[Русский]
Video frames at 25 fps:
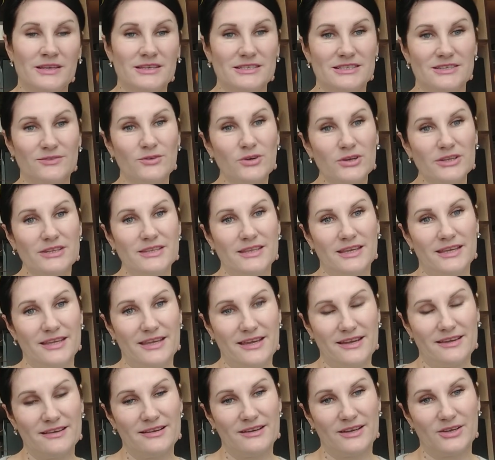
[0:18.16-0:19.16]
Сегодня
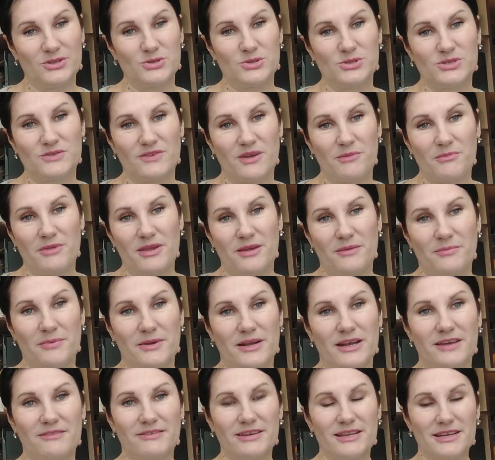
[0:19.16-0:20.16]
я хочу с вами
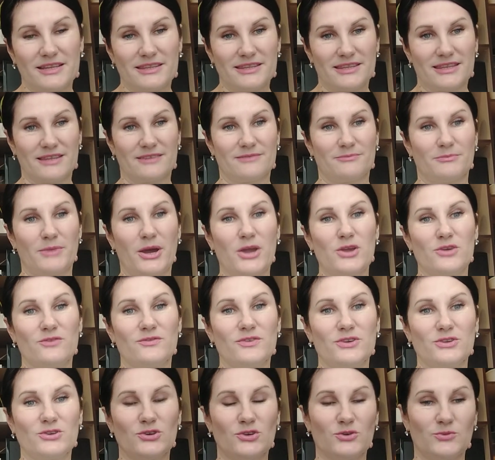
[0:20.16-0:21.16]
поговорить, мое
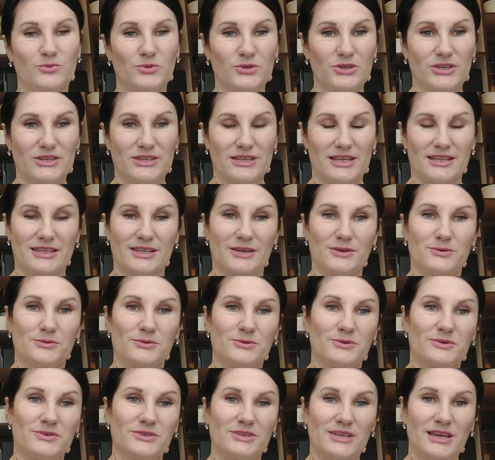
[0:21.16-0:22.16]
видео будет на
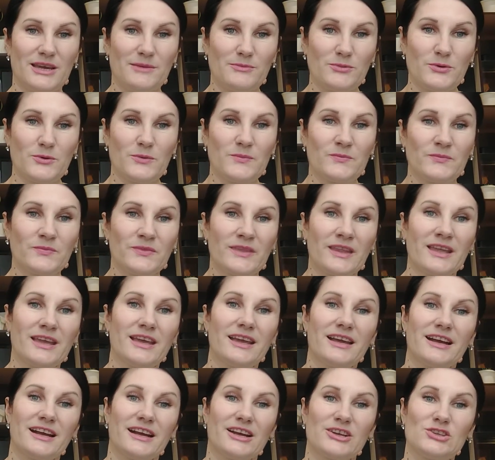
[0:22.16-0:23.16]
такую тему.
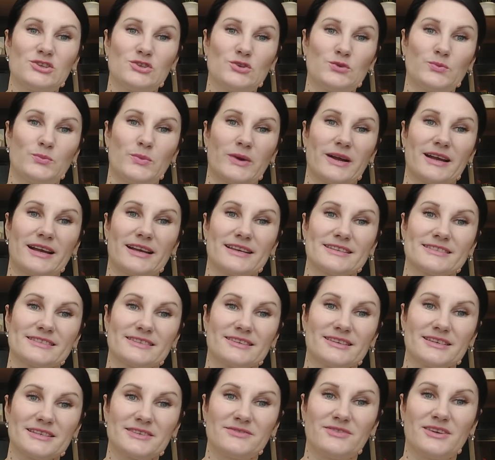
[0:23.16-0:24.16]
Хочу
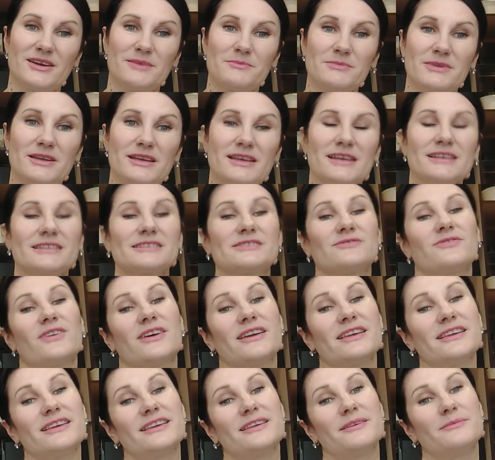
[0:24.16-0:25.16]
показать вам
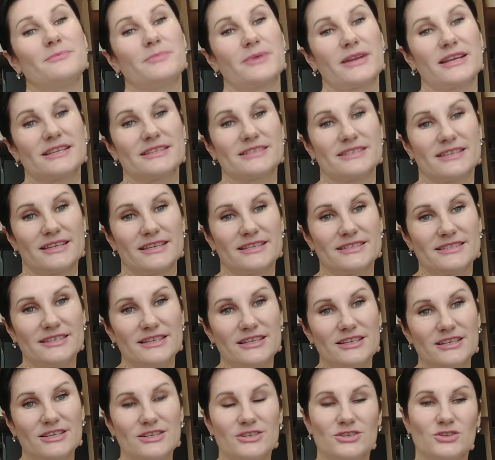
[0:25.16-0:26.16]
свои
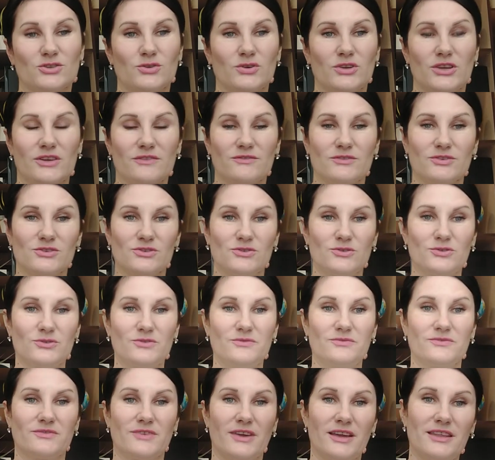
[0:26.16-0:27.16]
процессы, что я
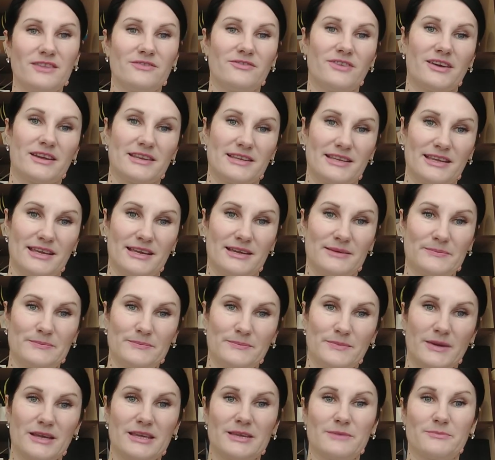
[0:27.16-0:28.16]
вяжу в январе.
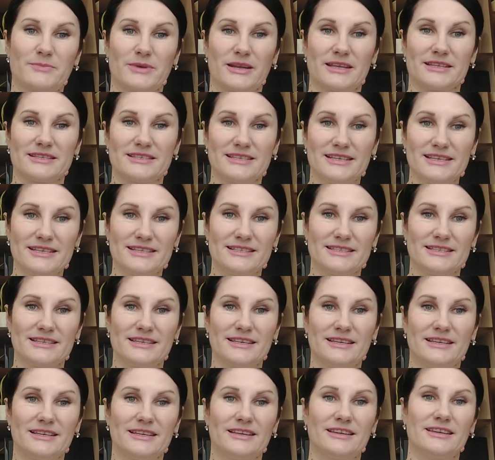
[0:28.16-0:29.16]
Мои
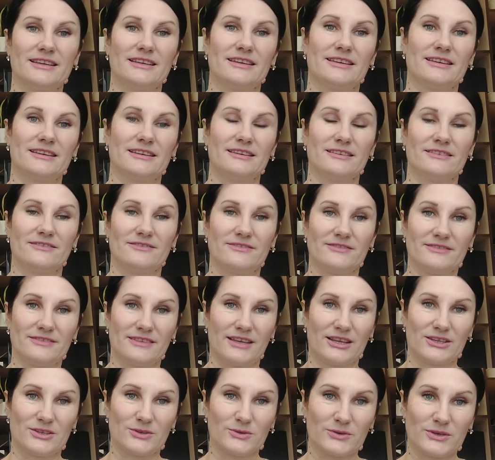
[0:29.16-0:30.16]
процессы
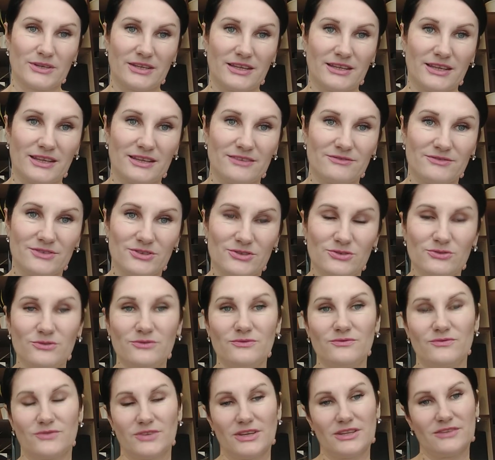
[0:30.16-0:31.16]
которые я вяжу
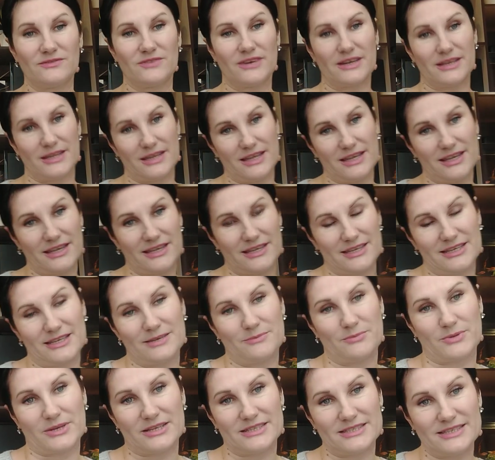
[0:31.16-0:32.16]
в январе
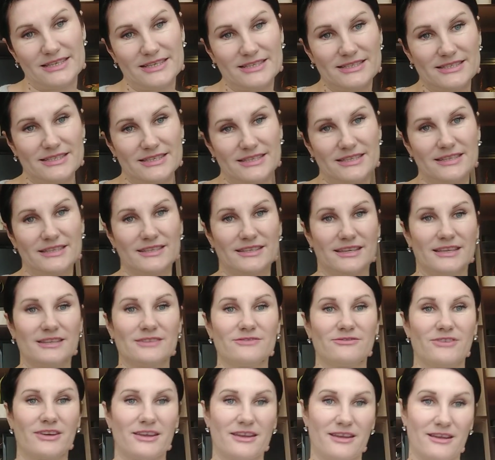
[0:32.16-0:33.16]
или процессы
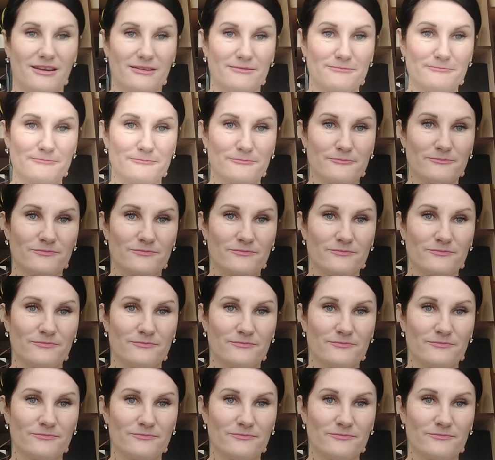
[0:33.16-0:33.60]
января.